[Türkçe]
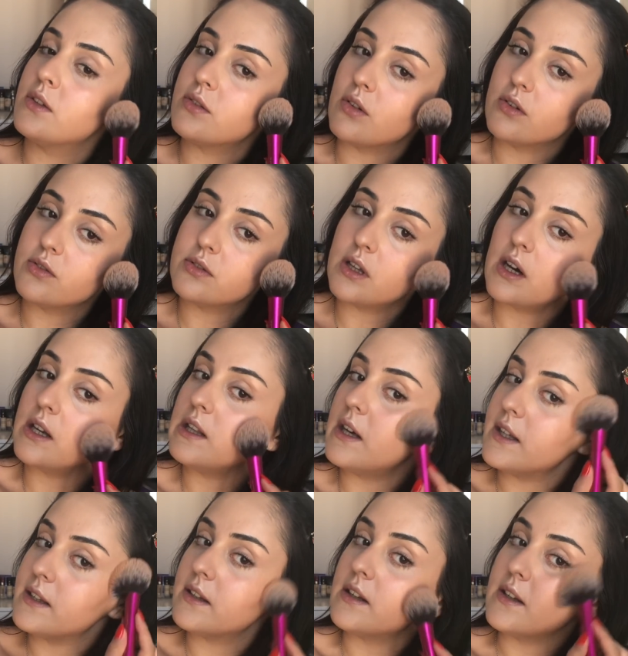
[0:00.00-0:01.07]
toz
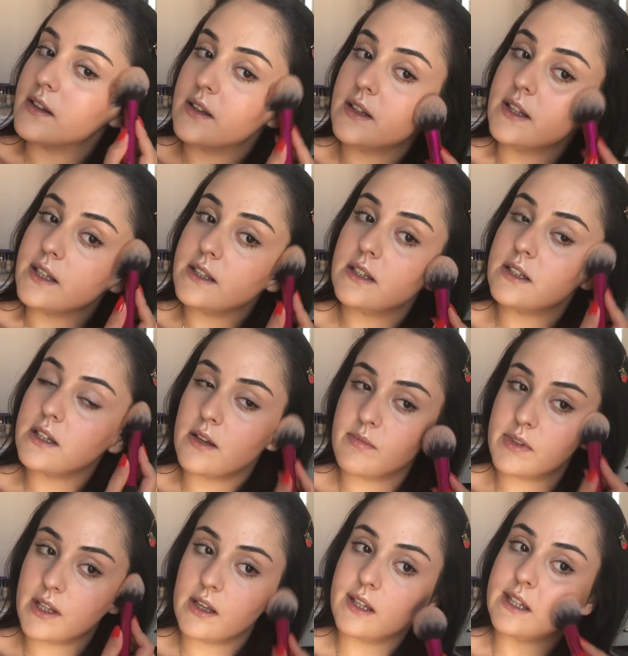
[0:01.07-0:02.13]
highlighter'la da
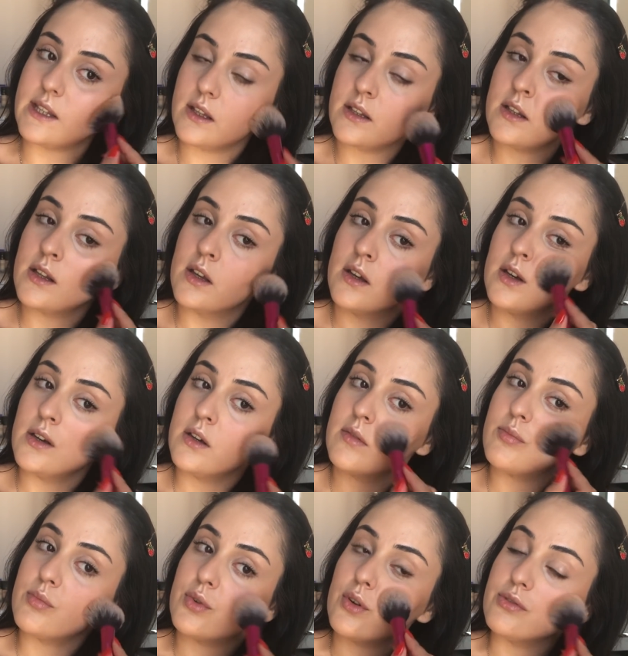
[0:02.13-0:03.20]
geçeceğim zaten
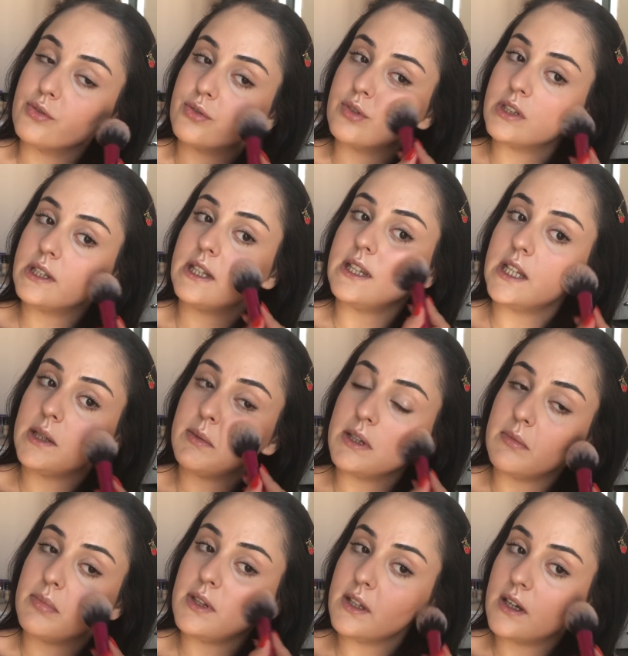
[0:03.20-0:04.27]
bronzuru dediğim
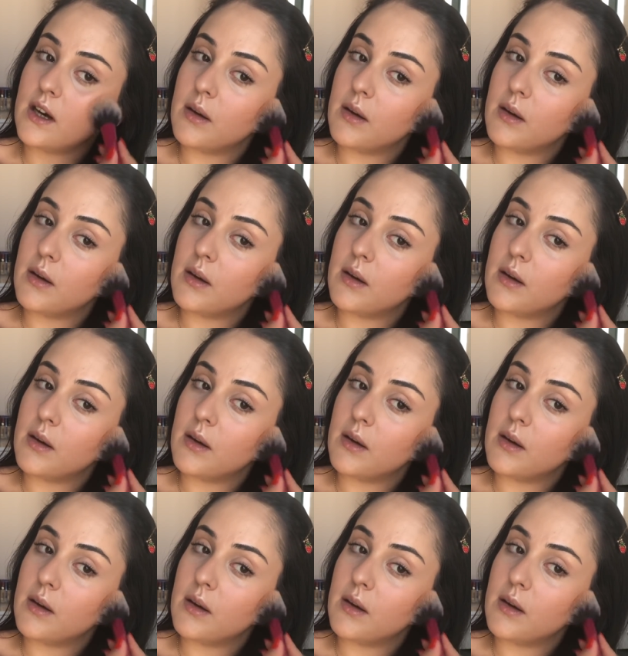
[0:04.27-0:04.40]
gibi